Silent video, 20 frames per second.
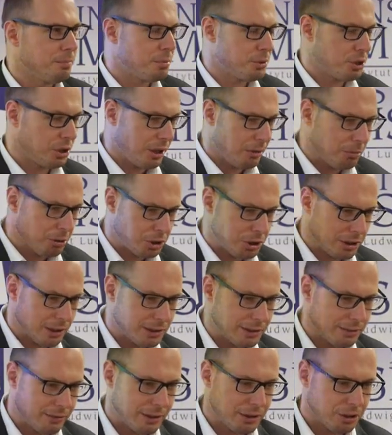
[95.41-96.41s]
przyjęło się
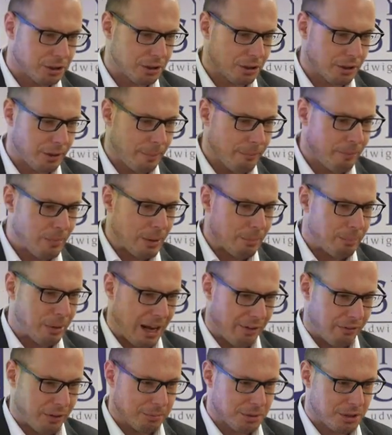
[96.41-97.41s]
nazywać e,
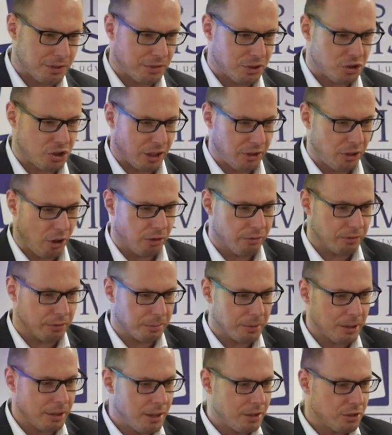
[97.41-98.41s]
prawem zwyczajowym.